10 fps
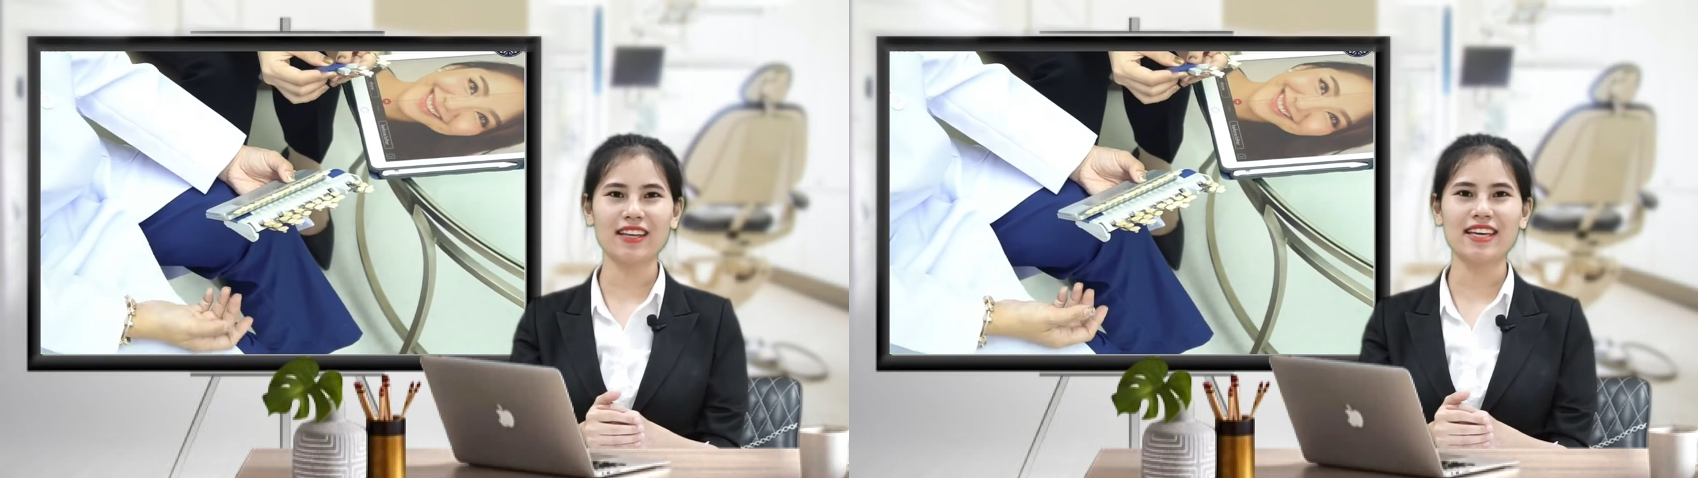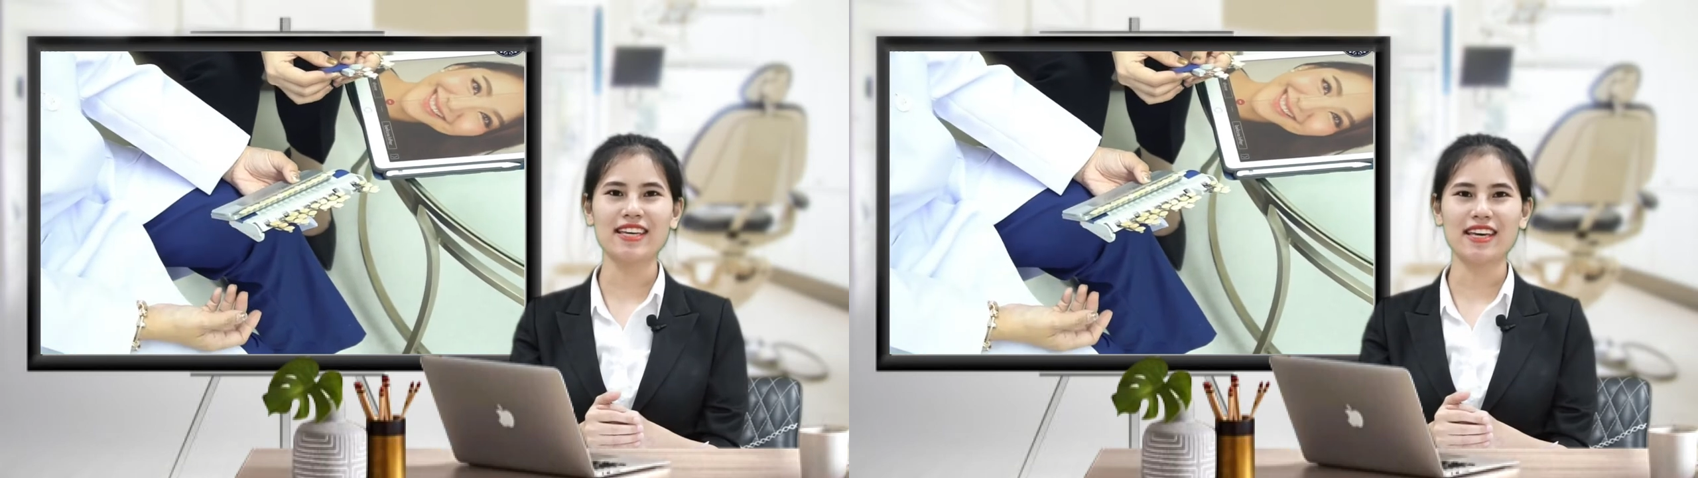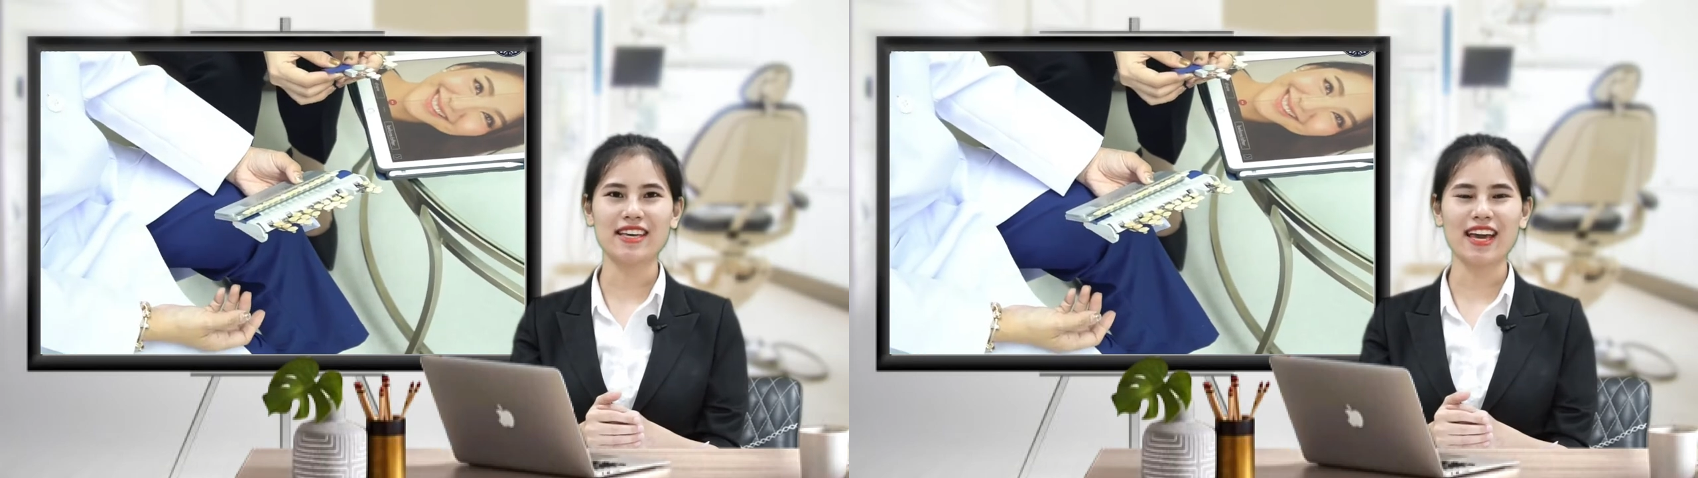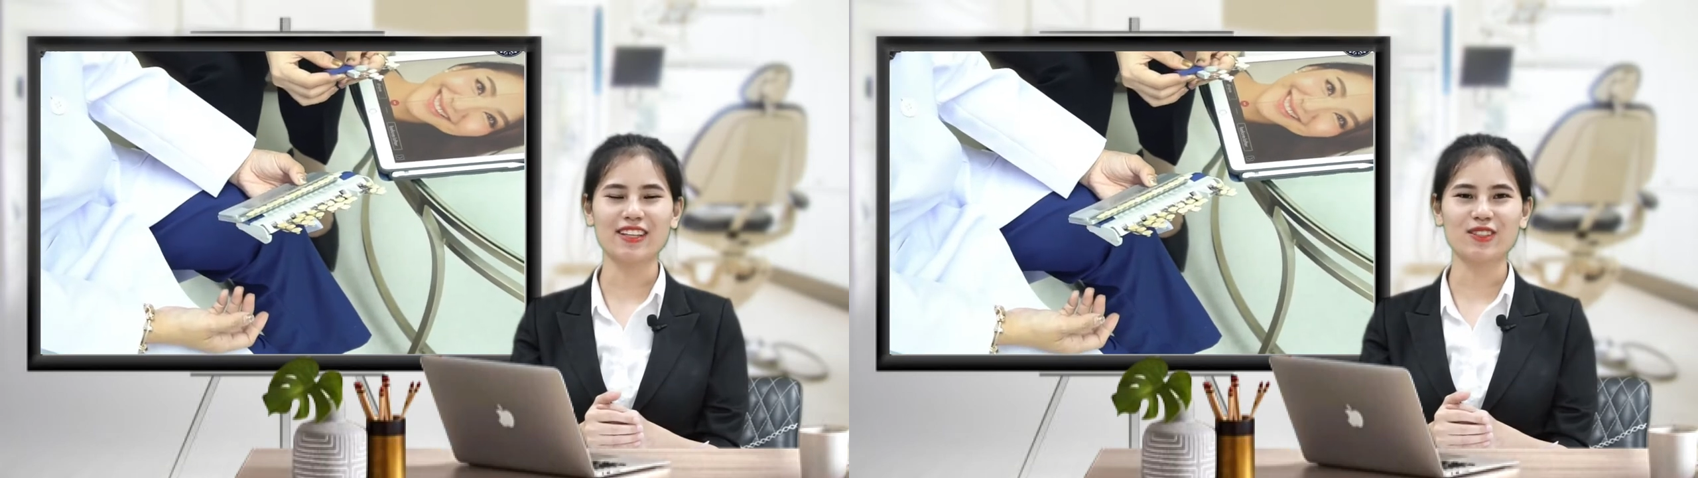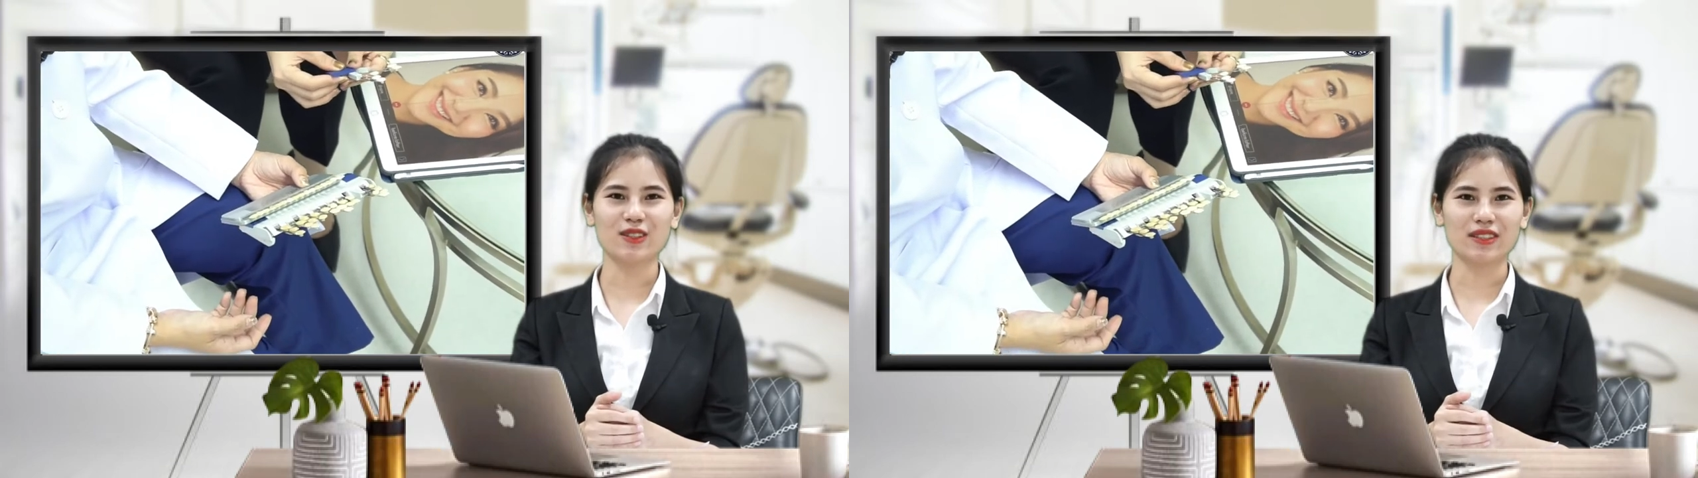thể dễ dàng
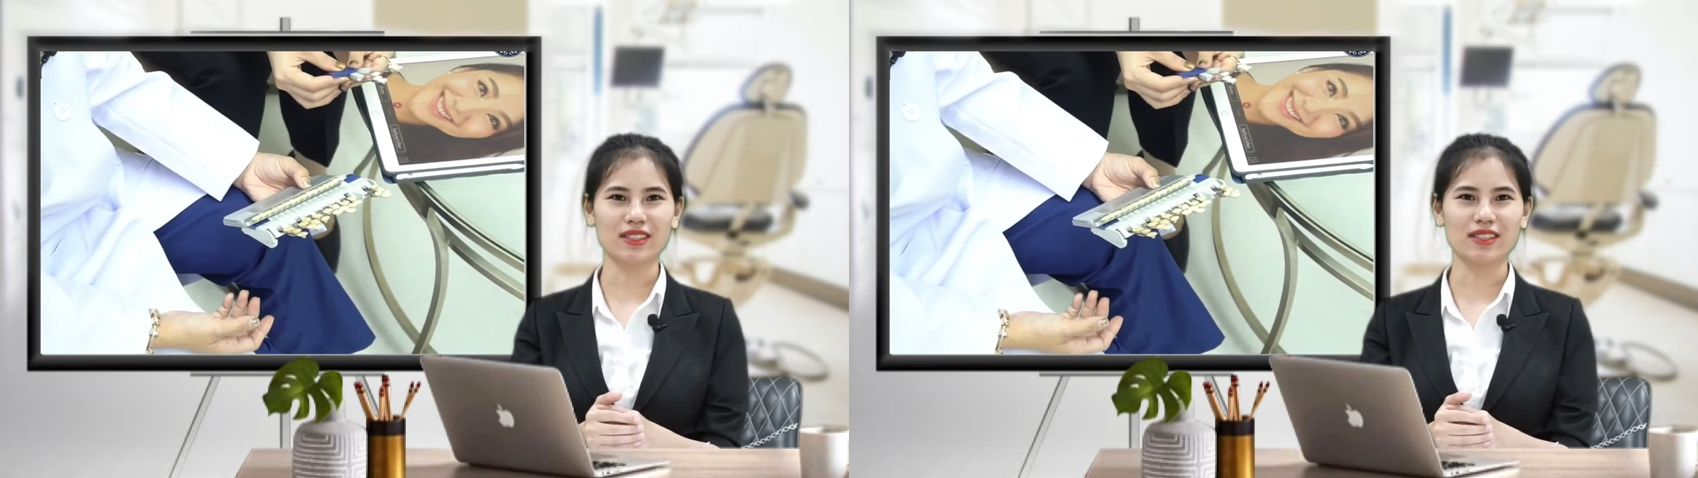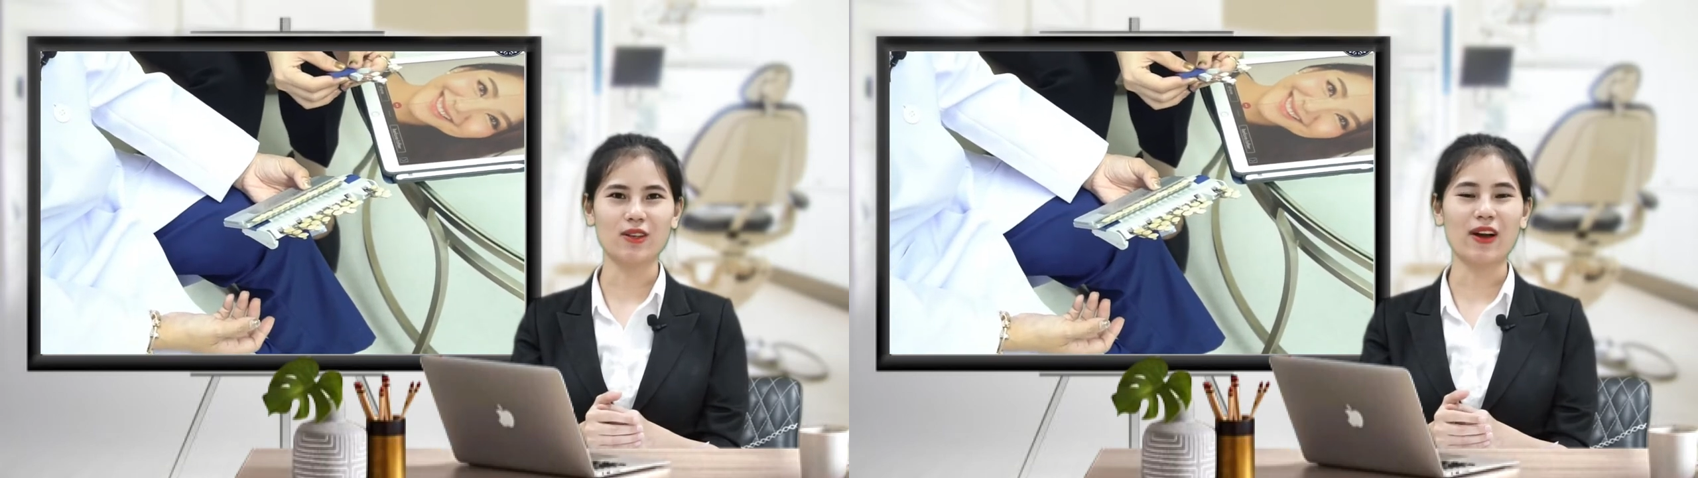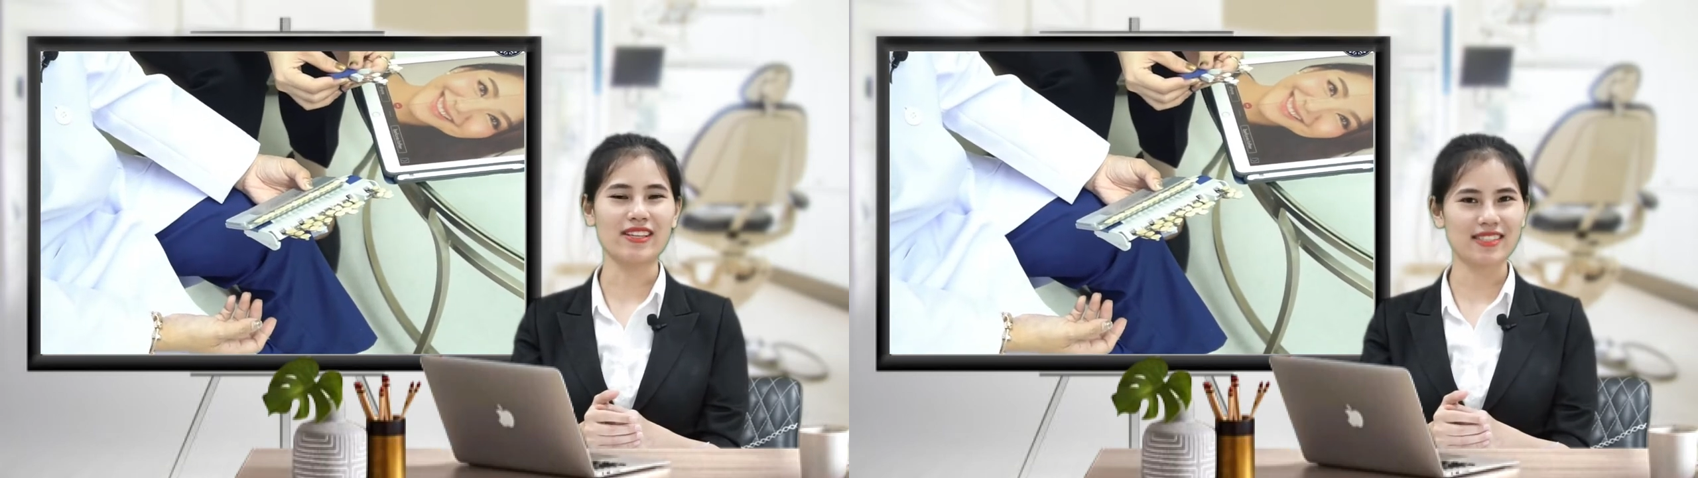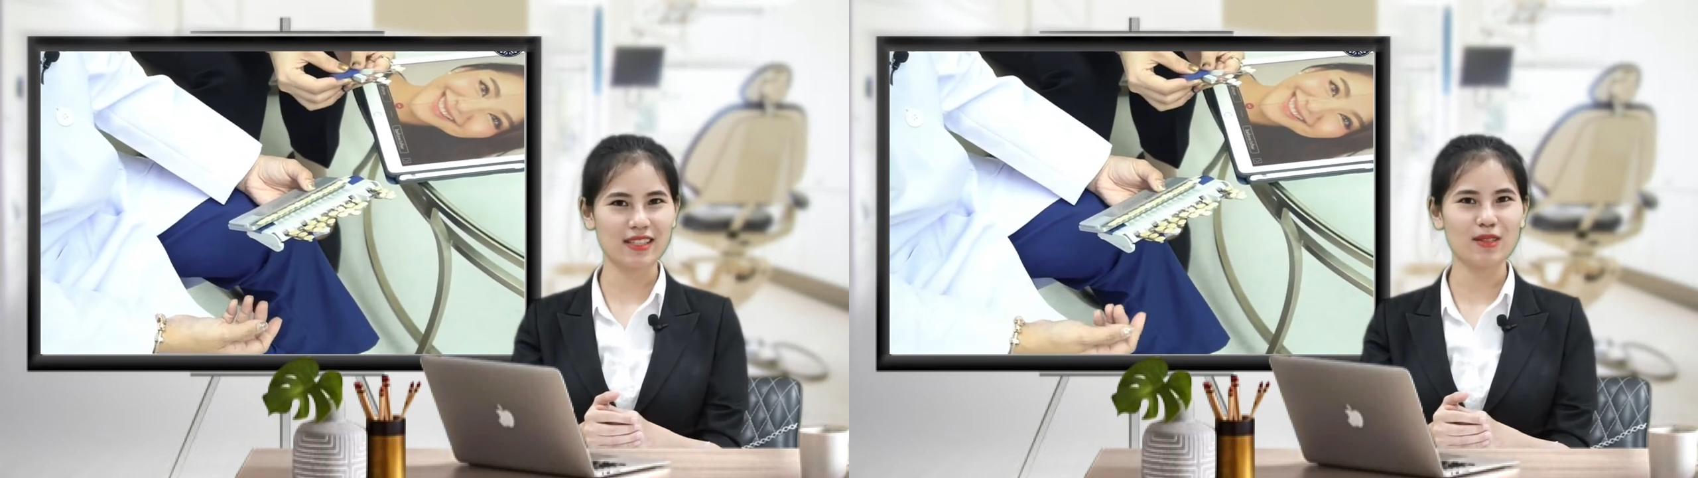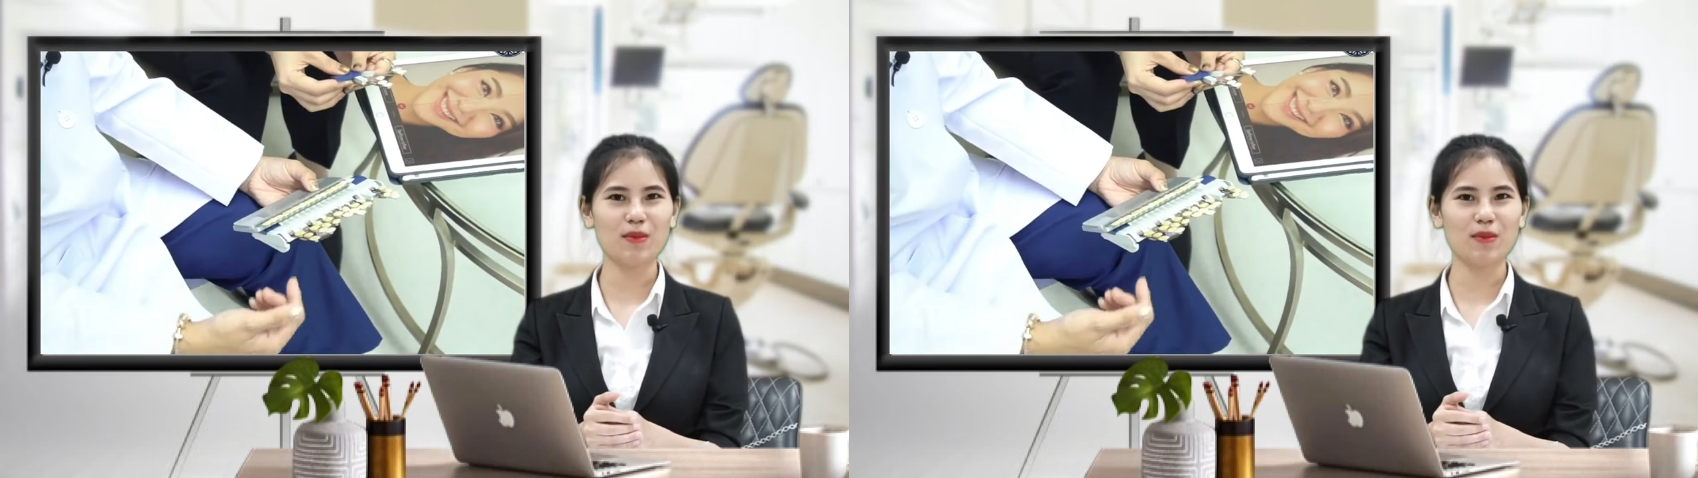chọn lựa loại sứ,